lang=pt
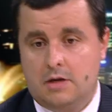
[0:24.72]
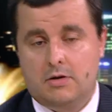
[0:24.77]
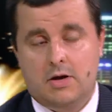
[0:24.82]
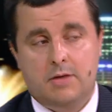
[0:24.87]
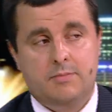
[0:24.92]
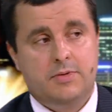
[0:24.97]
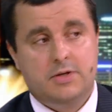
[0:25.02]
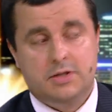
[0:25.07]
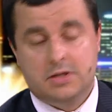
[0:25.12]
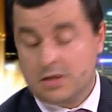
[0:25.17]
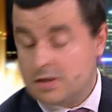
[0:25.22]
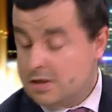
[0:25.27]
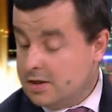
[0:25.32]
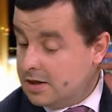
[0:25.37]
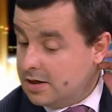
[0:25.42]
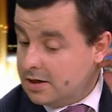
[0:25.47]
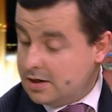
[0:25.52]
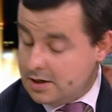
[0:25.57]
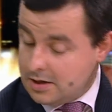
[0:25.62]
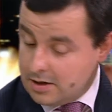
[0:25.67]
A partir
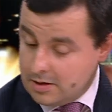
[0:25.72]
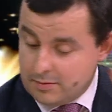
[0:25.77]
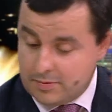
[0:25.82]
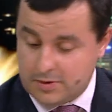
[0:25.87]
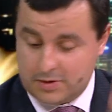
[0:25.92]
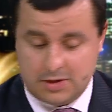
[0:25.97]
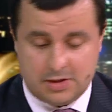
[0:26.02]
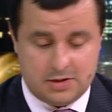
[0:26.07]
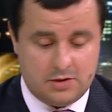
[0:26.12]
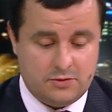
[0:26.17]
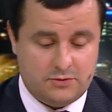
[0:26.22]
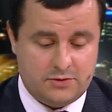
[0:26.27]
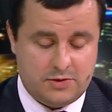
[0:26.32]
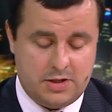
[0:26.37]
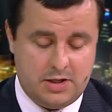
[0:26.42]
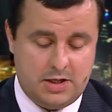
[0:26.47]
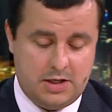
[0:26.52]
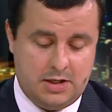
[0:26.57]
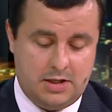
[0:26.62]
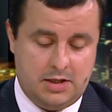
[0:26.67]
a partir eu
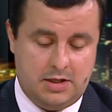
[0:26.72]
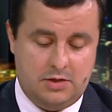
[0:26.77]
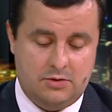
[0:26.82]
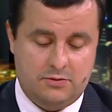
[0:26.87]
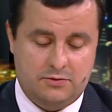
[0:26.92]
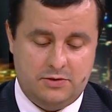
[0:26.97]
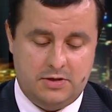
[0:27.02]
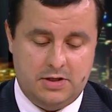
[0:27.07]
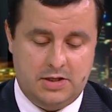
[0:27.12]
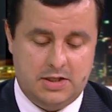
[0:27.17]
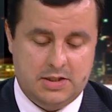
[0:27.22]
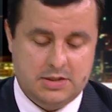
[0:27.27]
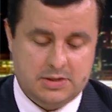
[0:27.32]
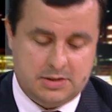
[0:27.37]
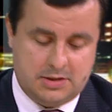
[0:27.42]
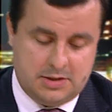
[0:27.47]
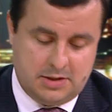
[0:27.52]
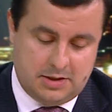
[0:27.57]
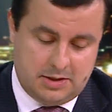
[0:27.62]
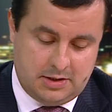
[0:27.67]
veria, eu veria
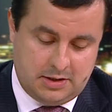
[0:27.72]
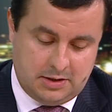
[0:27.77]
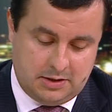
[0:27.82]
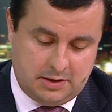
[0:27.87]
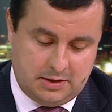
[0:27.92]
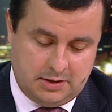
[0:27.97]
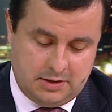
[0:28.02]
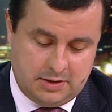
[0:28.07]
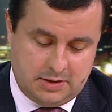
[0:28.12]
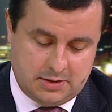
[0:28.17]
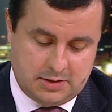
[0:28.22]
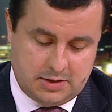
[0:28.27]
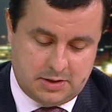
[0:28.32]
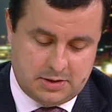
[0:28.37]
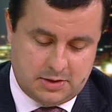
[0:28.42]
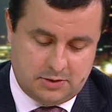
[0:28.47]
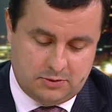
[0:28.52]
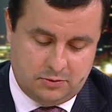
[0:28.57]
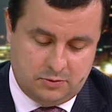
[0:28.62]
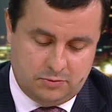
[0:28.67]
esta, esta
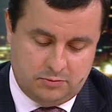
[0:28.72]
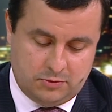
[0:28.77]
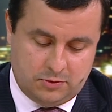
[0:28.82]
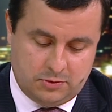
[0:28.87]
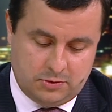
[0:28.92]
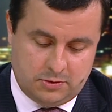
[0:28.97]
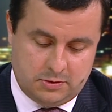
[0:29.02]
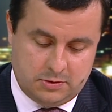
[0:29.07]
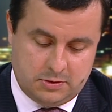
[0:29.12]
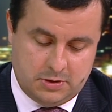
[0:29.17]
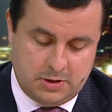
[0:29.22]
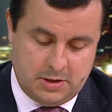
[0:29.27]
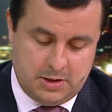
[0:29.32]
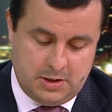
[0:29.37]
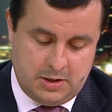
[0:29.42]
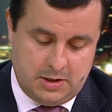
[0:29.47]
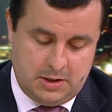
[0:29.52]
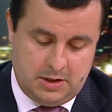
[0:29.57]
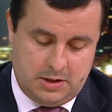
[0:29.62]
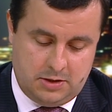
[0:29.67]
questão do motor
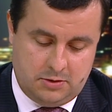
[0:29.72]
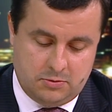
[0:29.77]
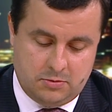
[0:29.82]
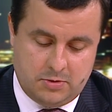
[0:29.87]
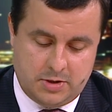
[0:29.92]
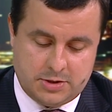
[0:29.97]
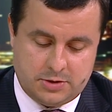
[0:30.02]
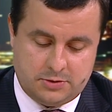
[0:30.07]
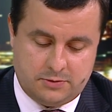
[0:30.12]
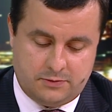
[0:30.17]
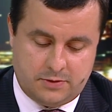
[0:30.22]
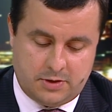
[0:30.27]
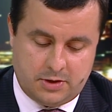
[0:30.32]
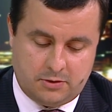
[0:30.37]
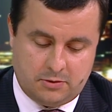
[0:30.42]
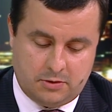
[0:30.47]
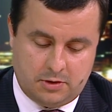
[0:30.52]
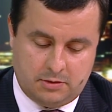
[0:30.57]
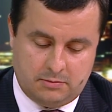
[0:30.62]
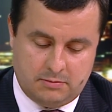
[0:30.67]
e do eixo
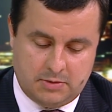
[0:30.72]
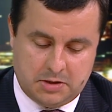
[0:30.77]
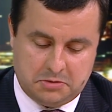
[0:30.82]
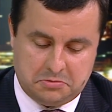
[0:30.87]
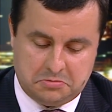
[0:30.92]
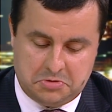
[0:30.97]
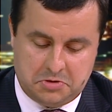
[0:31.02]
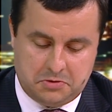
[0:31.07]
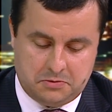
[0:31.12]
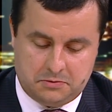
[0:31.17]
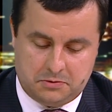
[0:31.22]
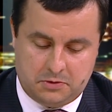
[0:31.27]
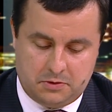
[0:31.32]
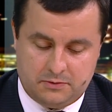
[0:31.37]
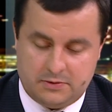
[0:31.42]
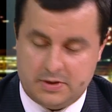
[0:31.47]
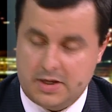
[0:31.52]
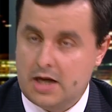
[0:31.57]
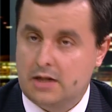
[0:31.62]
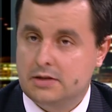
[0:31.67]
franco-alemão, não,
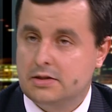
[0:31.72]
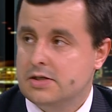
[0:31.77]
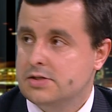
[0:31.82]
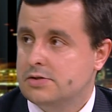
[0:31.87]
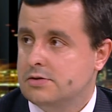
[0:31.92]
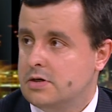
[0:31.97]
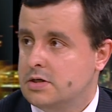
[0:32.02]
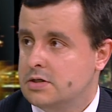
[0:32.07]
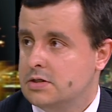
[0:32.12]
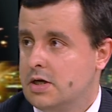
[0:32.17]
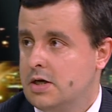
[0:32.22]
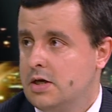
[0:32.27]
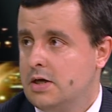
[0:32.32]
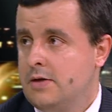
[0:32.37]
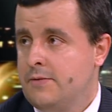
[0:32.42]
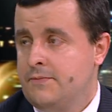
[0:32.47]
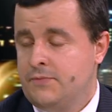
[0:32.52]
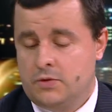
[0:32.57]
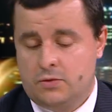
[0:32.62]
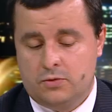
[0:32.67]
não veria alterações.
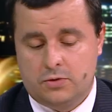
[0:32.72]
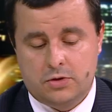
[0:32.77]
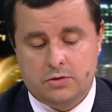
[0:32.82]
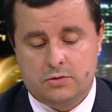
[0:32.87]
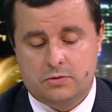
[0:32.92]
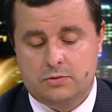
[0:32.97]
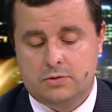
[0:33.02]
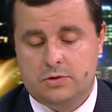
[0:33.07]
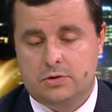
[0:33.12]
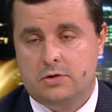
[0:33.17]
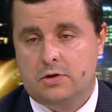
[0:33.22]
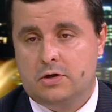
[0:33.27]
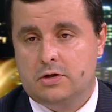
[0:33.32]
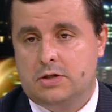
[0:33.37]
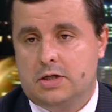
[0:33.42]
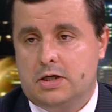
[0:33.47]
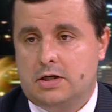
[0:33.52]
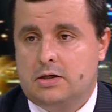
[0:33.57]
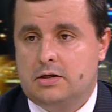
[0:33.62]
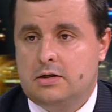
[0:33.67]
O que eu
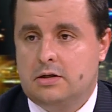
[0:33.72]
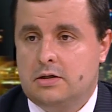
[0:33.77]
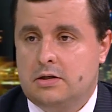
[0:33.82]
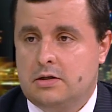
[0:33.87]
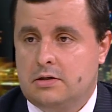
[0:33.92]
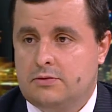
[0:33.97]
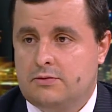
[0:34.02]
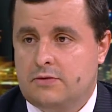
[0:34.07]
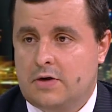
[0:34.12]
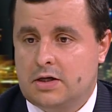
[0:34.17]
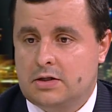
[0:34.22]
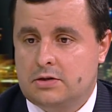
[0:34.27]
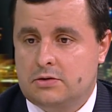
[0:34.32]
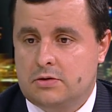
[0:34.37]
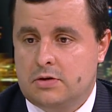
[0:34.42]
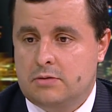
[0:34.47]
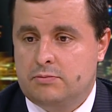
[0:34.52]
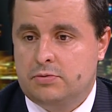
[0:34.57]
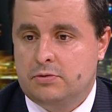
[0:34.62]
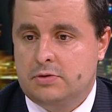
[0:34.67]
denoto é que, de
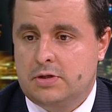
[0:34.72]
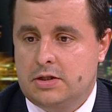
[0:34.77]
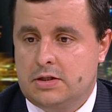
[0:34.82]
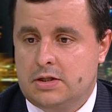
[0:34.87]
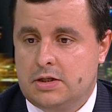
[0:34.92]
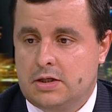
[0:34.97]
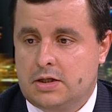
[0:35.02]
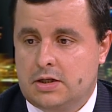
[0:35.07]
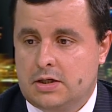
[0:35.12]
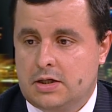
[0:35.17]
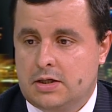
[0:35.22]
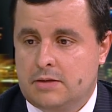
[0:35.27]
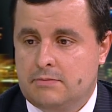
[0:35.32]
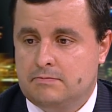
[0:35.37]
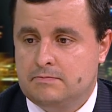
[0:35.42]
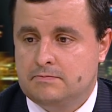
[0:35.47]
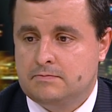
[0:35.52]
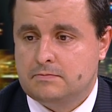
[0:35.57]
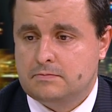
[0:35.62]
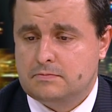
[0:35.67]
facto, a política